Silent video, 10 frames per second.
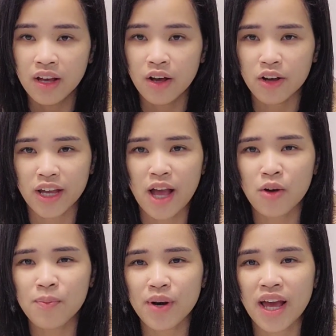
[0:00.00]
Oke, okay,
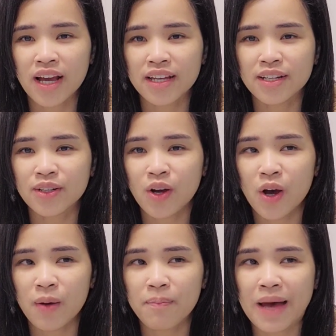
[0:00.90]
aku pulang ke Indo
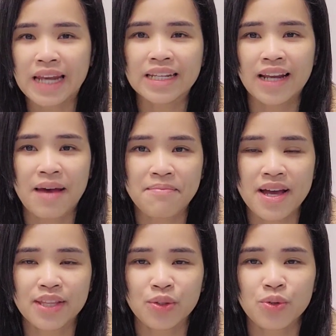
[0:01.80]
paling lama
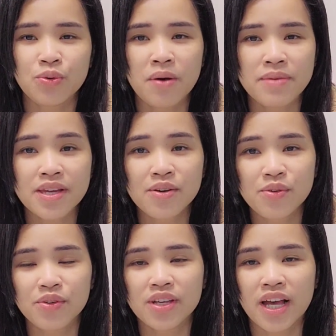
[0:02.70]
itu dua
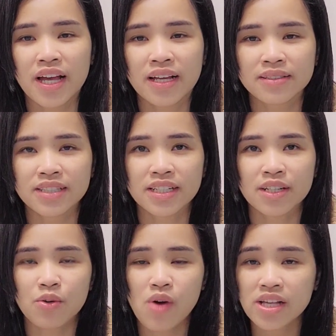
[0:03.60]
minggu ya.
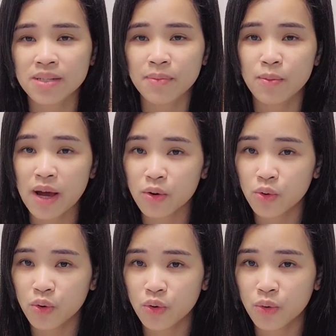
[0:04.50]
Jadi uang sebelum
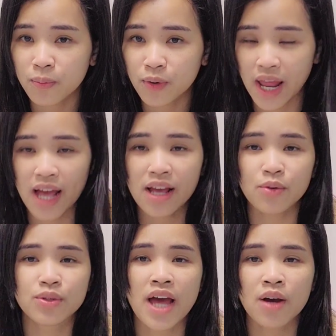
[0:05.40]
aku pulang
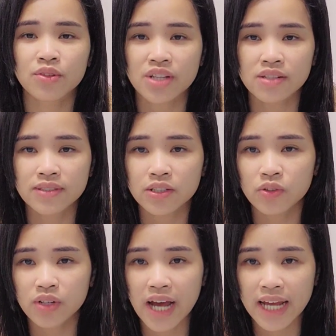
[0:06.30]
udah aku transfer
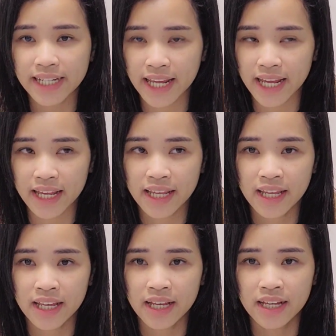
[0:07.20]
dulu ke adik.
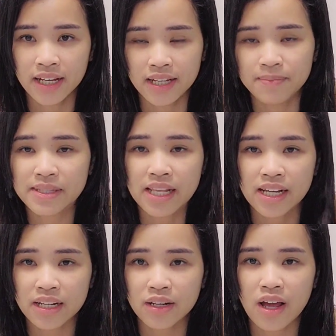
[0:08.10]
Uh,
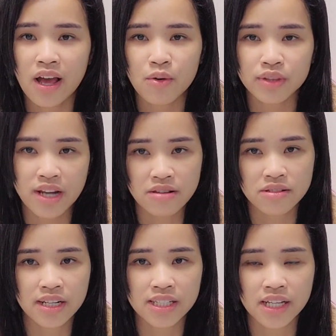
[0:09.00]
misalkan aku
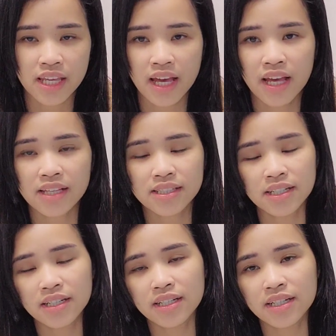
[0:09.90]
transfer sekian,
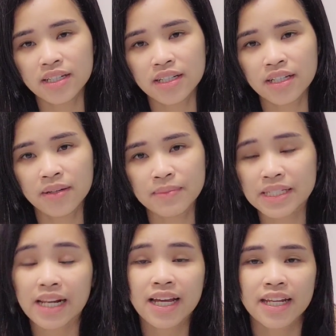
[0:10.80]
uh,
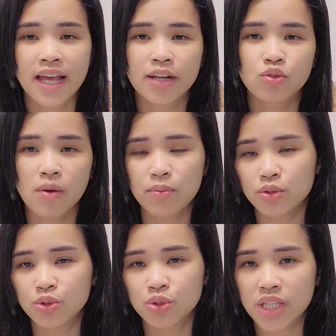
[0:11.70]
misalkan ya
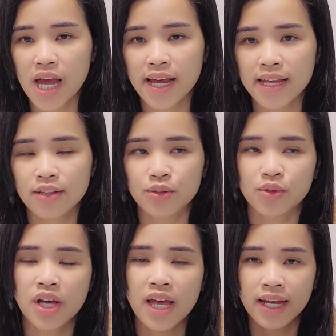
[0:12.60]
20 juta kayak gitu.
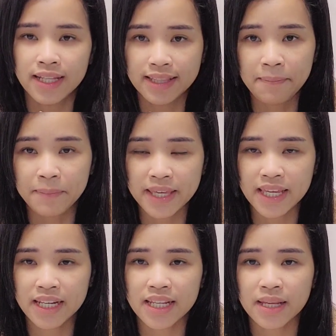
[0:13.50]

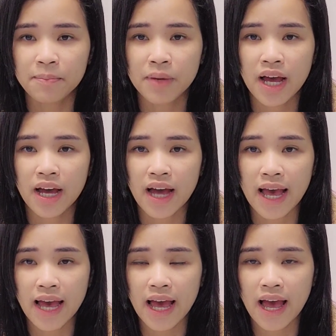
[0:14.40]
Tapi di uh, eh,
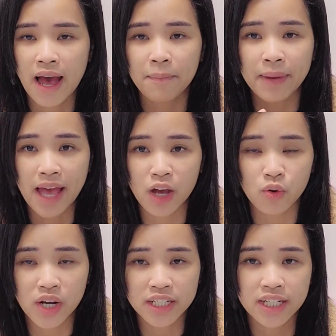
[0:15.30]
HP
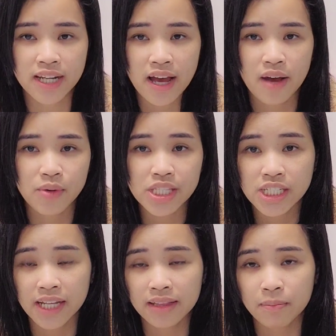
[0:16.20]
aku kan ada
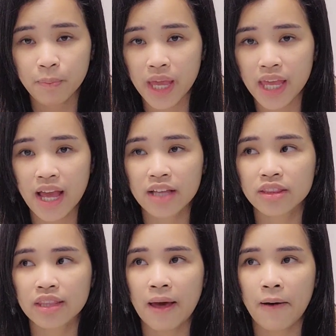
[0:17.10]
WeChat Pay
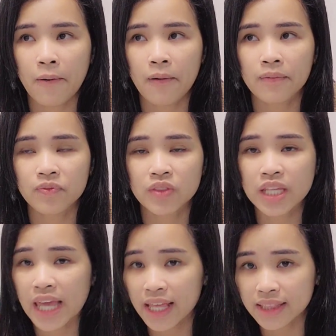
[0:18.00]
atau
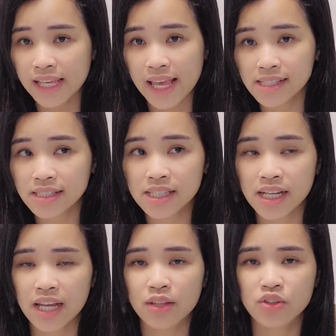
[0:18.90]

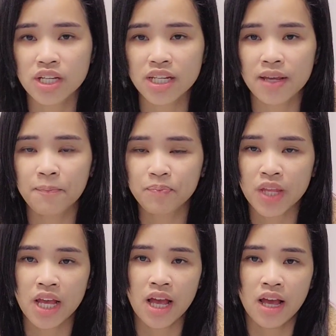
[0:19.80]
TNG kayak gitu. Jadi
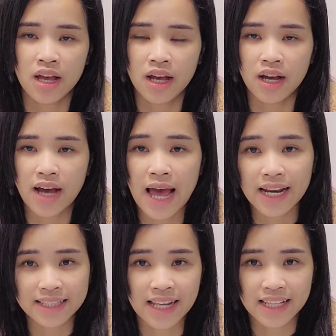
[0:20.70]

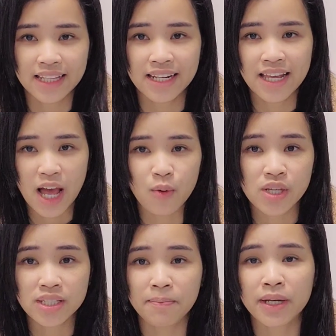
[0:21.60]
alat-alat ini aku
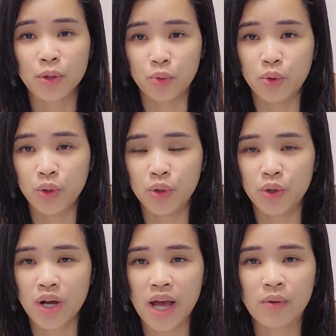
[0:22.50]
isi penuh
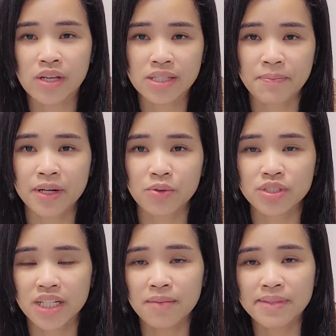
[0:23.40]
aku isi penuh
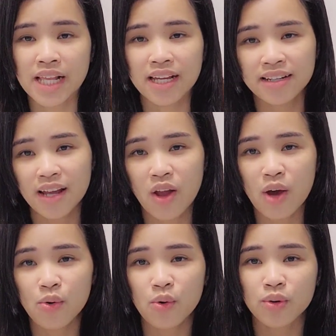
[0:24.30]
jadi misalkan kalau
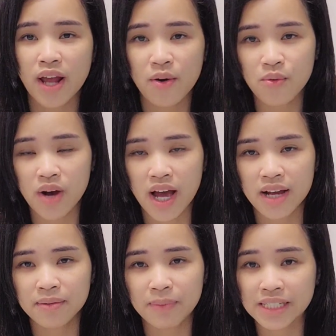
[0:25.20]
aku kurang
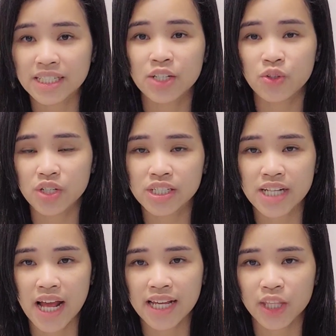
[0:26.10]
uang pas di
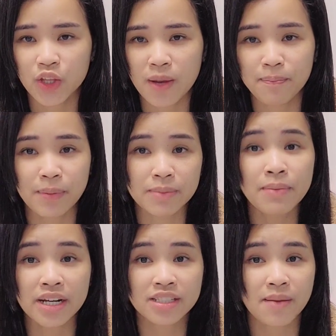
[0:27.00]
Indonesia gitu ya
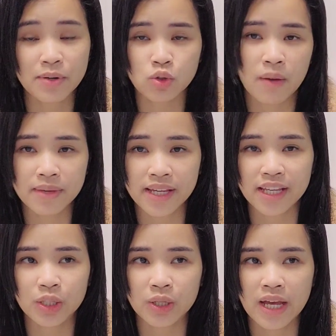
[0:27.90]
bareng sama suami
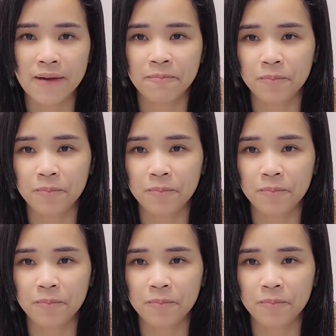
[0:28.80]
kayak gitu ya